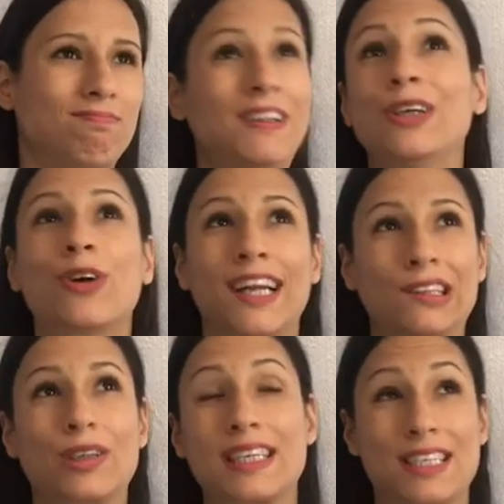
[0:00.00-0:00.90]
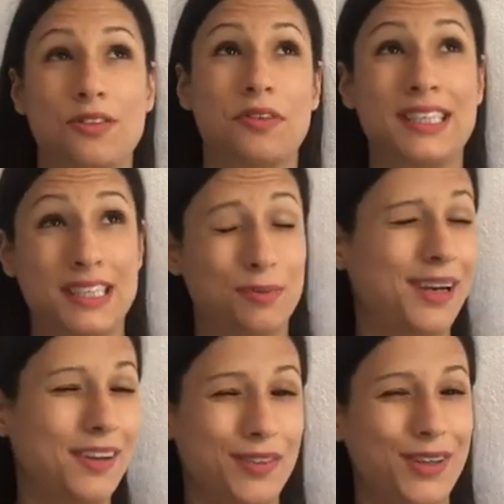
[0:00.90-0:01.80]
io credo che se dovessi
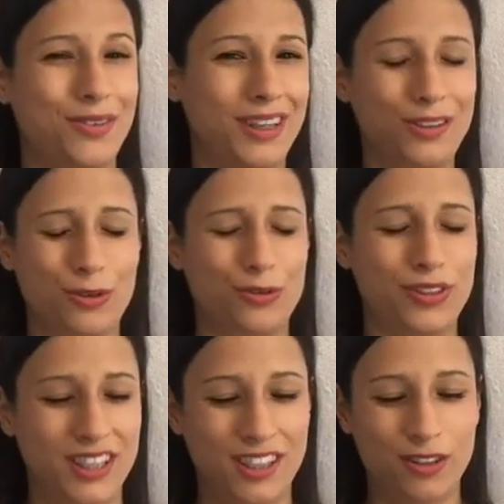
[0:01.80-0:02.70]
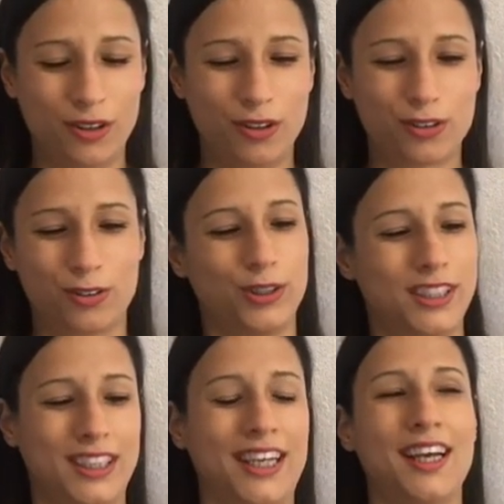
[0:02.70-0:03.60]
mai avere un altro figlio,
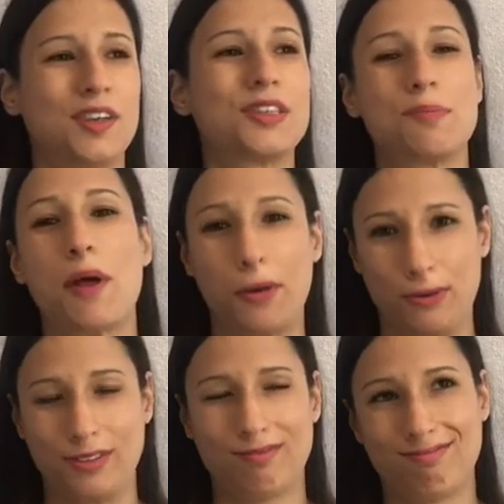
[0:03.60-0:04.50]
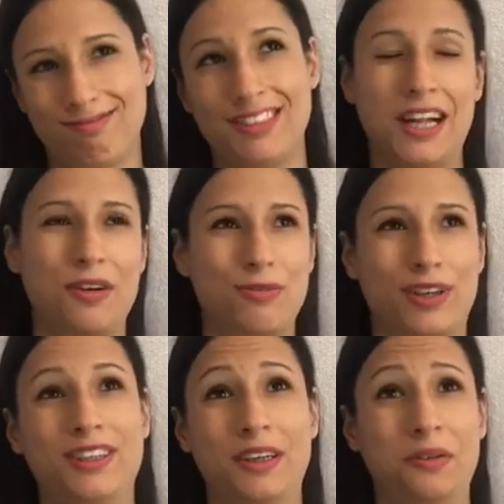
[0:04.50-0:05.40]
cosa che spero di dare un
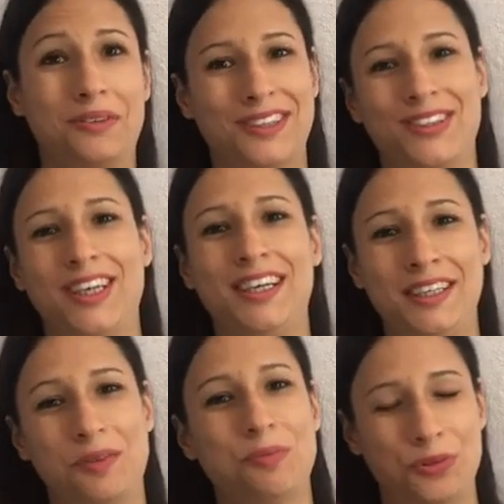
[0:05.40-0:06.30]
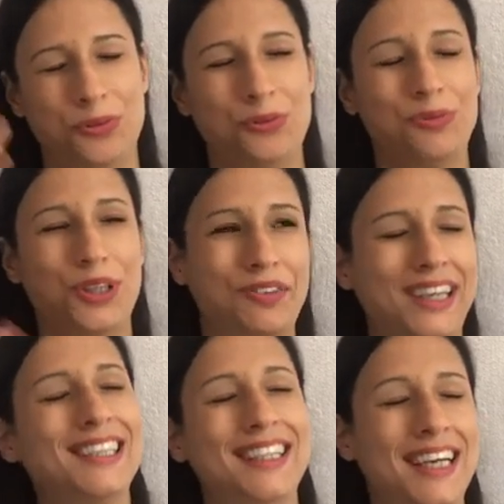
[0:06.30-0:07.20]
fratellino, una sorellina più, più
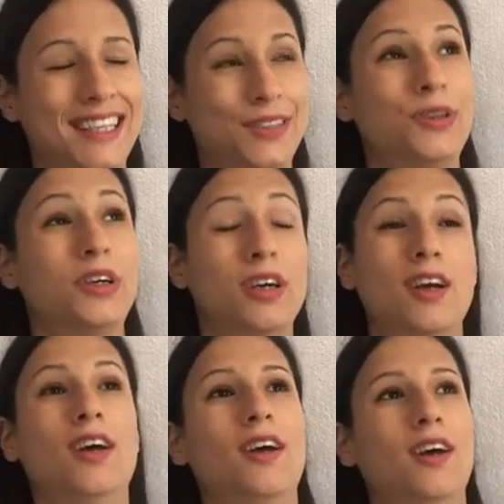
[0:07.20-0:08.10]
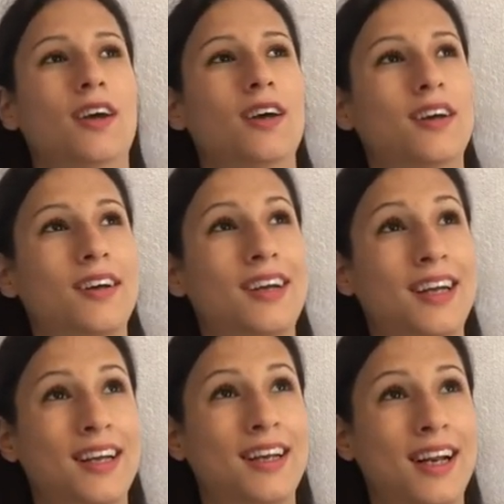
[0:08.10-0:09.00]
avanti a Edo,
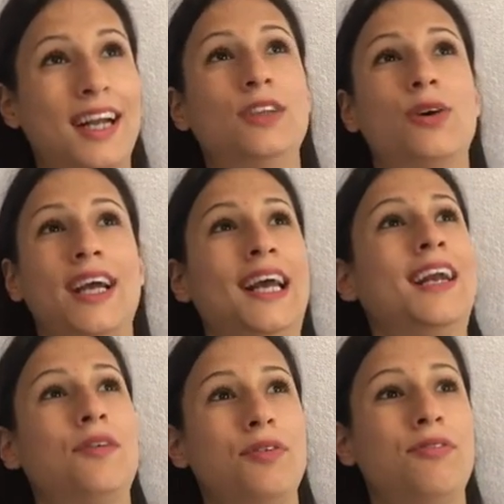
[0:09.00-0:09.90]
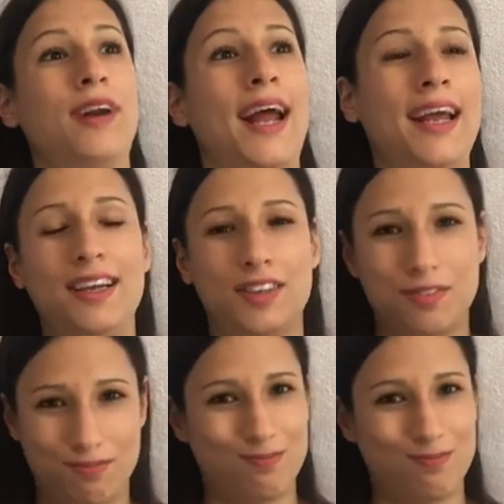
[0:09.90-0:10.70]
credo che la vivrei